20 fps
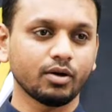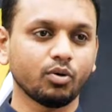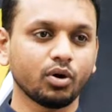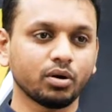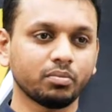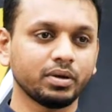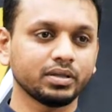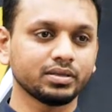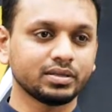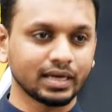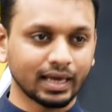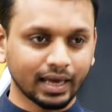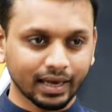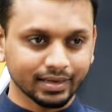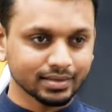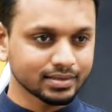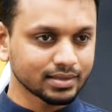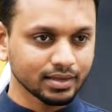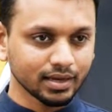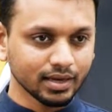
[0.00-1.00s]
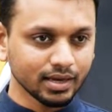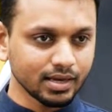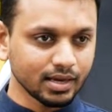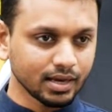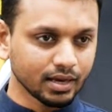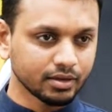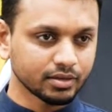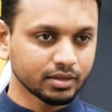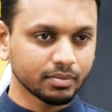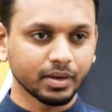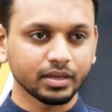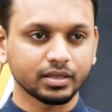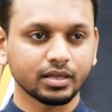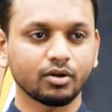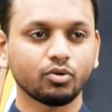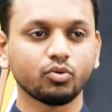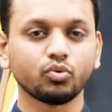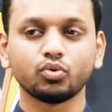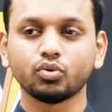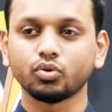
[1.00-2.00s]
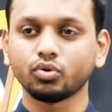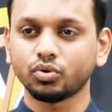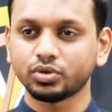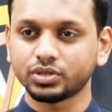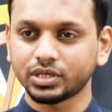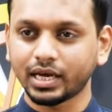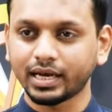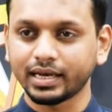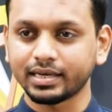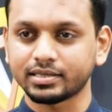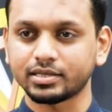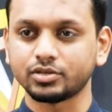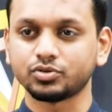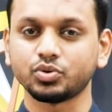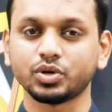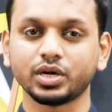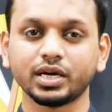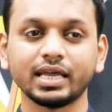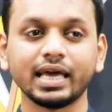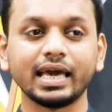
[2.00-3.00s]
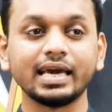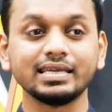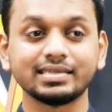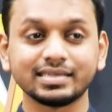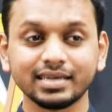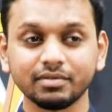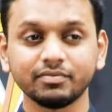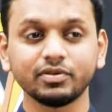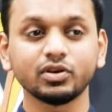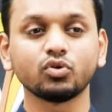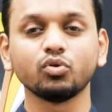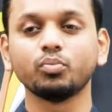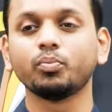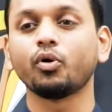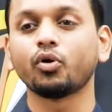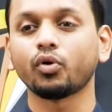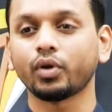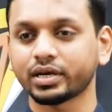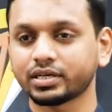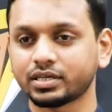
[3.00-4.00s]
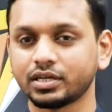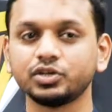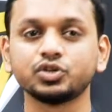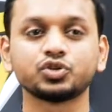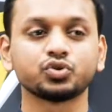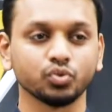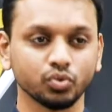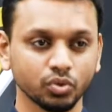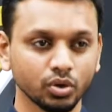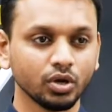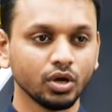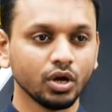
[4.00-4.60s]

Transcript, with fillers: ওয়ান মান্থ থেকে গেছে হ্যাঁ বা তারা অন্য কোনো জায়গায় গেছে সো এখানে এইচআইভি খুব বড় একটা ইস্যু